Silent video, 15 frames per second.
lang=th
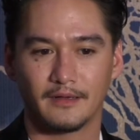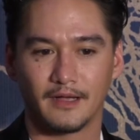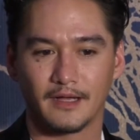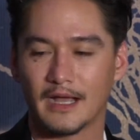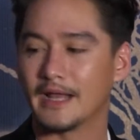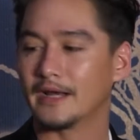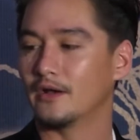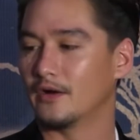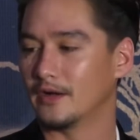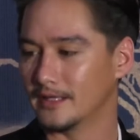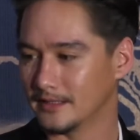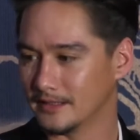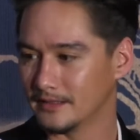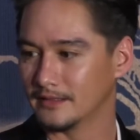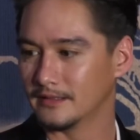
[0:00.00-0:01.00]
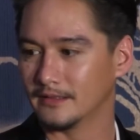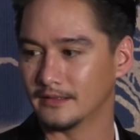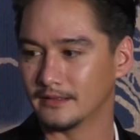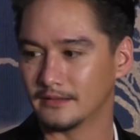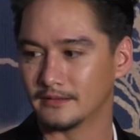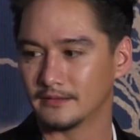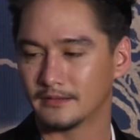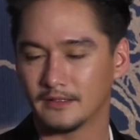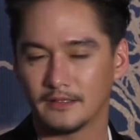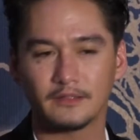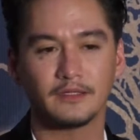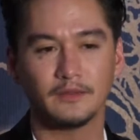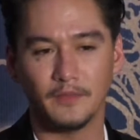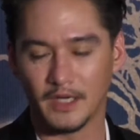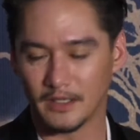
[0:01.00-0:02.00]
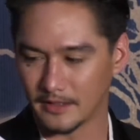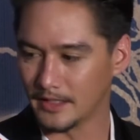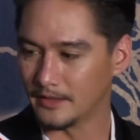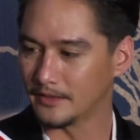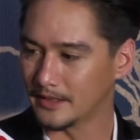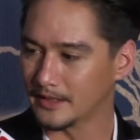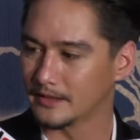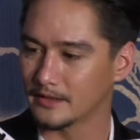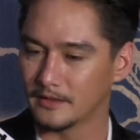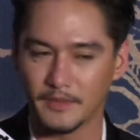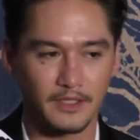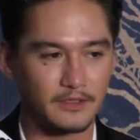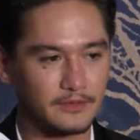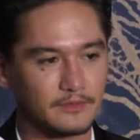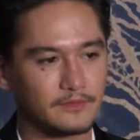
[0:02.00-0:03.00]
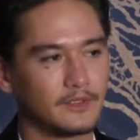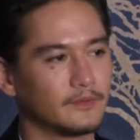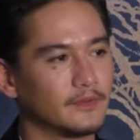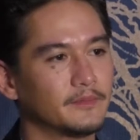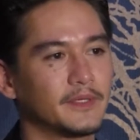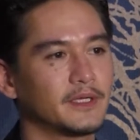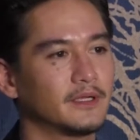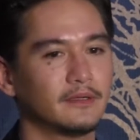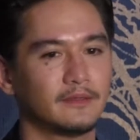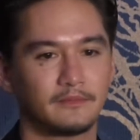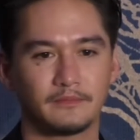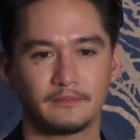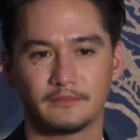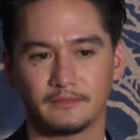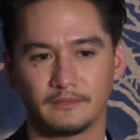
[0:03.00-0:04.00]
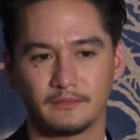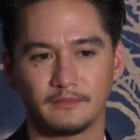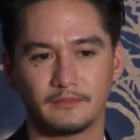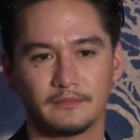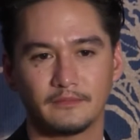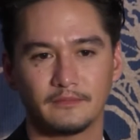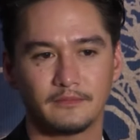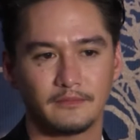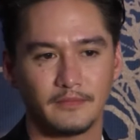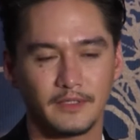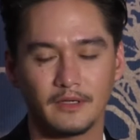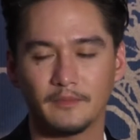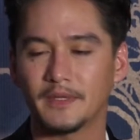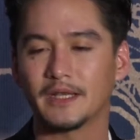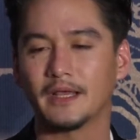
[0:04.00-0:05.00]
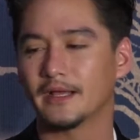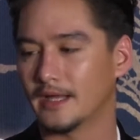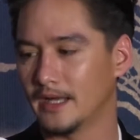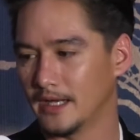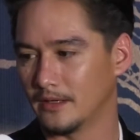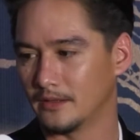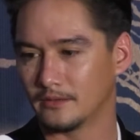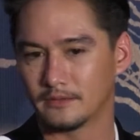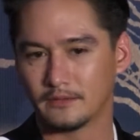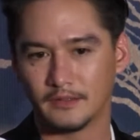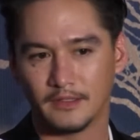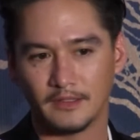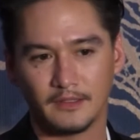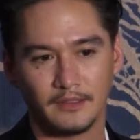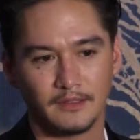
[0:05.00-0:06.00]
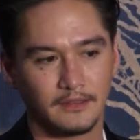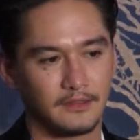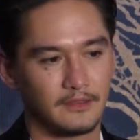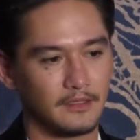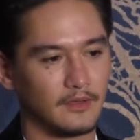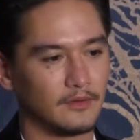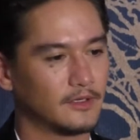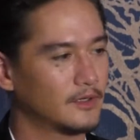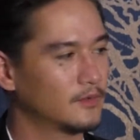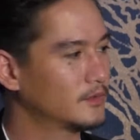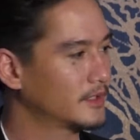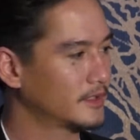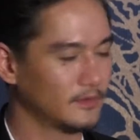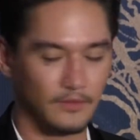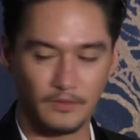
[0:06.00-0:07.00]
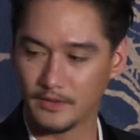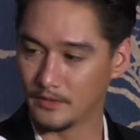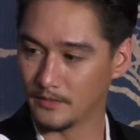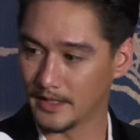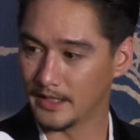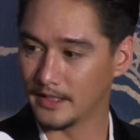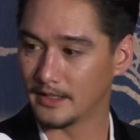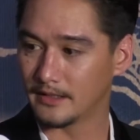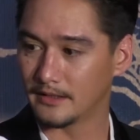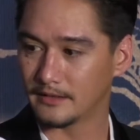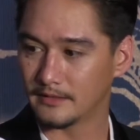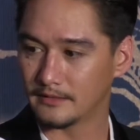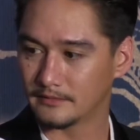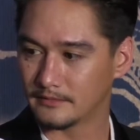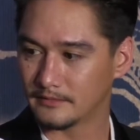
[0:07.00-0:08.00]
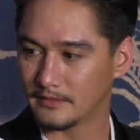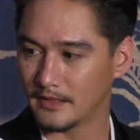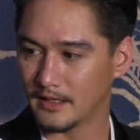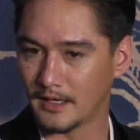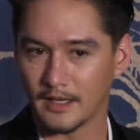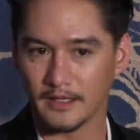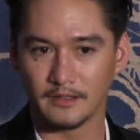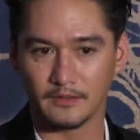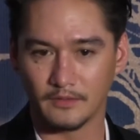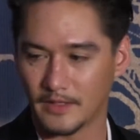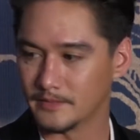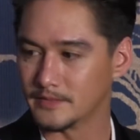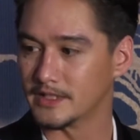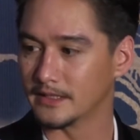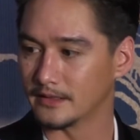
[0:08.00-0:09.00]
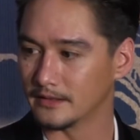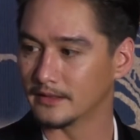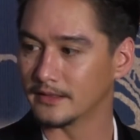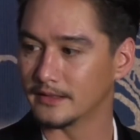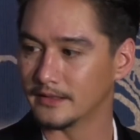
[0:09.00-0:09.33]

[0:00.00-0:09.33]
อาการหน่อยนิดหนึ่งแล้วก็ต้องบอกเขาอะก็บอกเขาตรงๆว่ามันก็มันก็เป็นแค่ข่าวคือเราก็รู้ทั้งรู้อยู่ว่าอะไรคือความจริงอะไร